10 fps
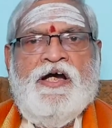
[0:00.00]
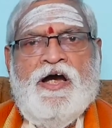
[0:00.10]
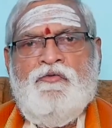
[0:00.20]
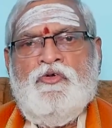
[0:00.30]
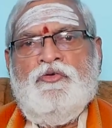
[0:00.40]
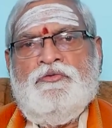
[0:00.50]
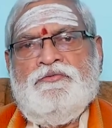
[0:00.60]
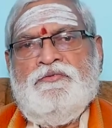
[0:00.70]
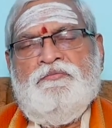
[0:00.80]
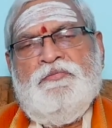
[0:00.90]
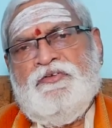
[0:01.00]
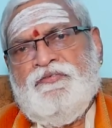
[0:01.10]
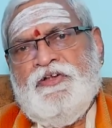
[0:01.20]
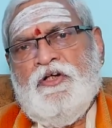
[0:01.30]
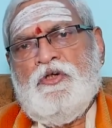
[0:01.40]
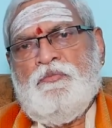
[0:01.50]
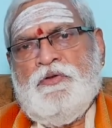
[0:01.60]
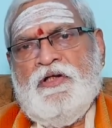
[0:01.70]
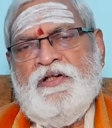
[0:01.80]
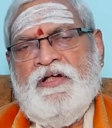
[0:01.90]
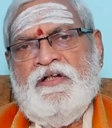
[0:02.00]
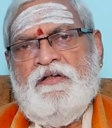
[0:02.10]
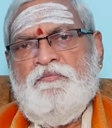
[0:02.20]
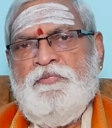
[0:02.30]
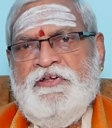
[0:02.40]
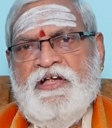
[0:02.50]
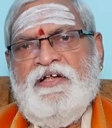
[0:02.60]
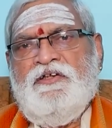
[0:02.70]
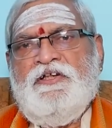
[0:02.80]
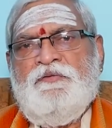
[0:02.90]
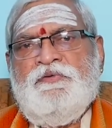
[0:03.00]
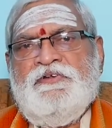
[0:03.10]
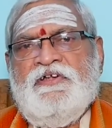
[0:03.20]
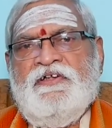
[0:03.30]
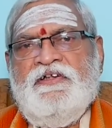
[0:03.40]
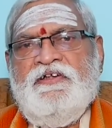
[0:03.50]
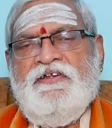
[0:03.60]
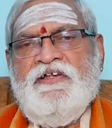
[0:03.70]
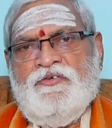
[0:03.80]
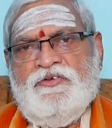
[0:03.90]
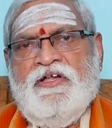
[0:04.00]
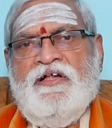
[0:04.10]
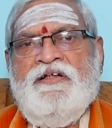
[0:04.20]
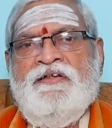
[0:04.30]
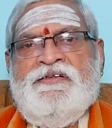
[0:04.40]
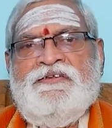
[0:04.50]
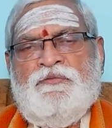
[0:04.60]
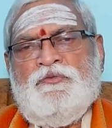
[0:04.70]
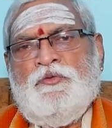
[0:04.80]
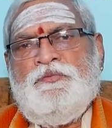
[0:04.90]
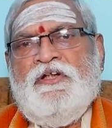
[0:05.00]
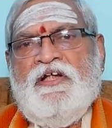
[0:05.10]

ఆవుకు మీకు వీలైనప్పుడల్లా బియ్యాన్ని తినిపించండి కొంత సంతృప్తిని